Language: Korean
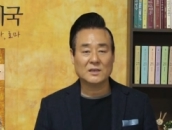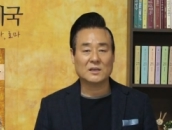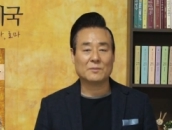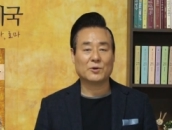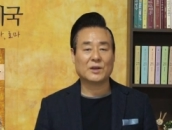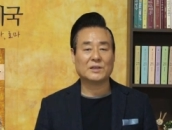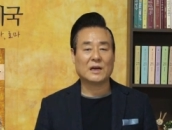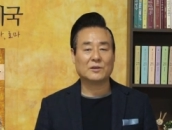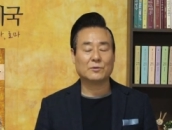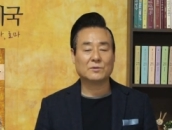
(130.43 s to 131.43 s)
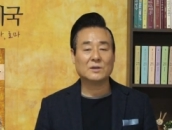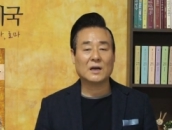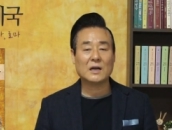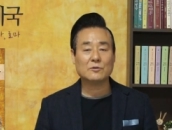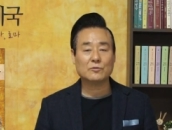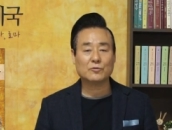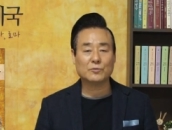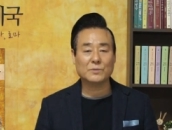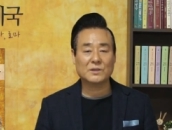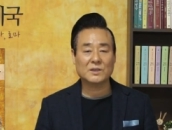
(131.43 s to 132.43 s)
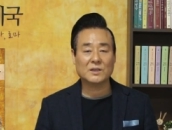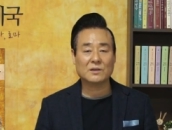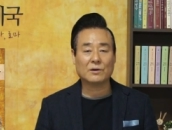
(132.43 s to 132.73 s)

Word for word: 일본의 야욕을 한국 국민들이